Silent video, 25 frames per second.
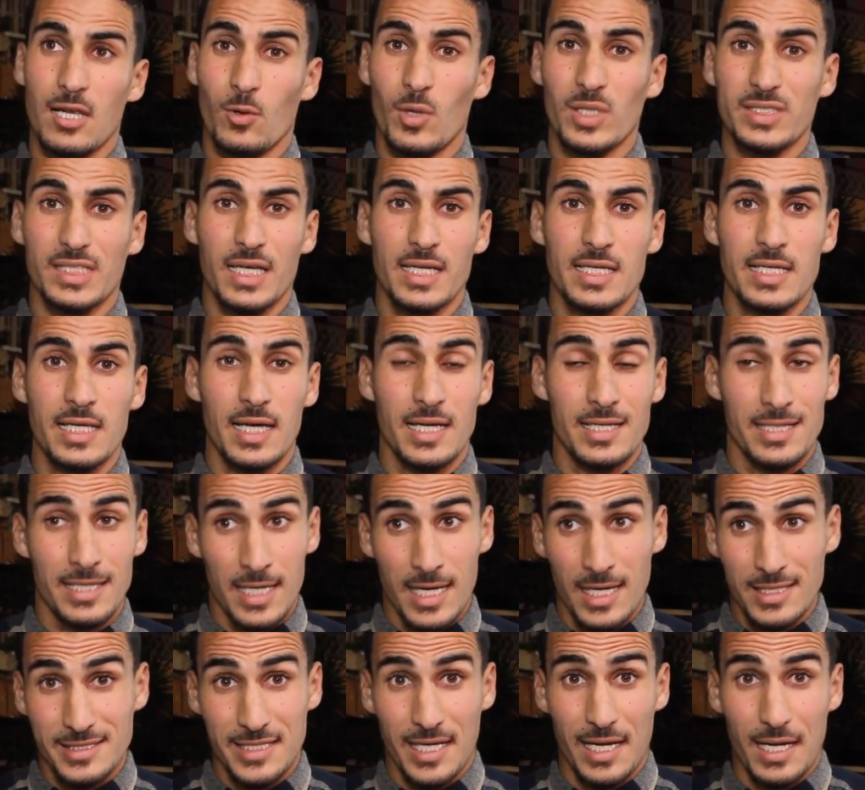الوطنيه
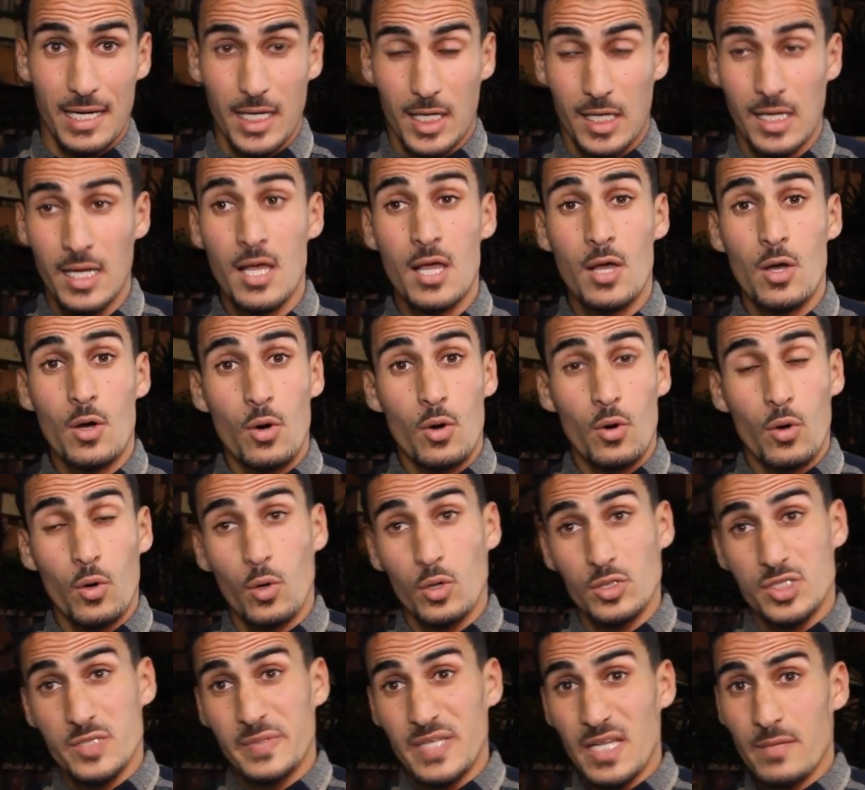انها تتحرك
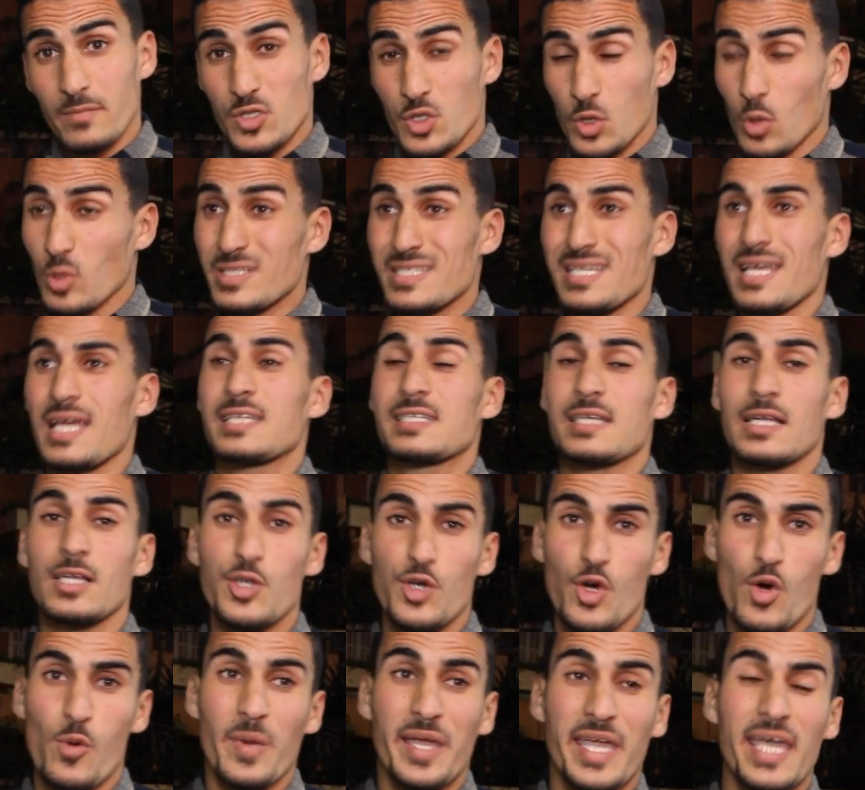وتبدل المجهود صراحه
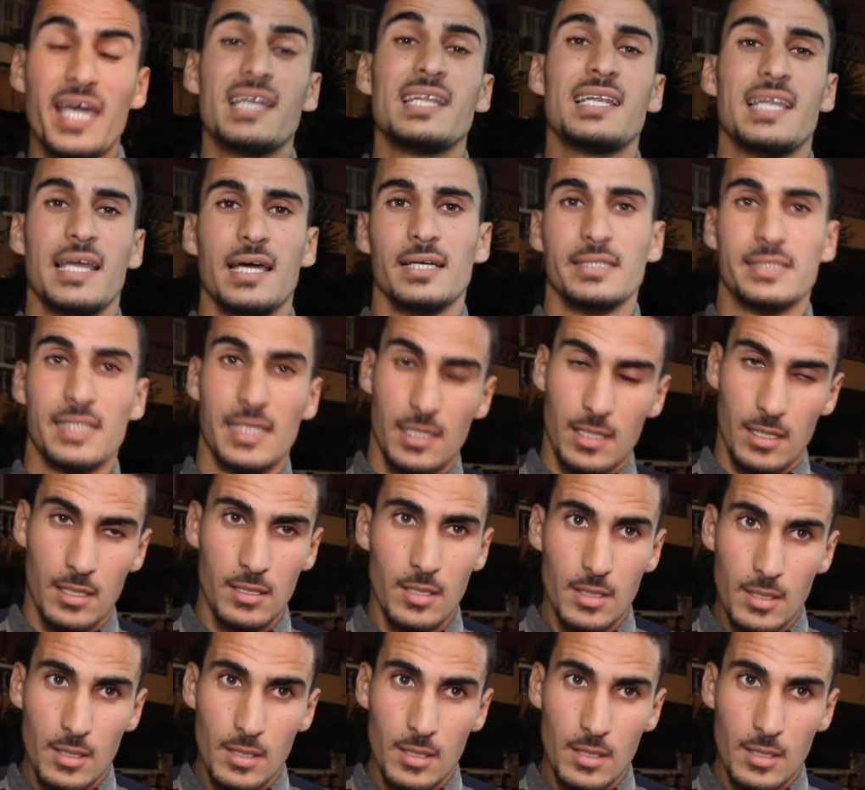اليوم كان الاداء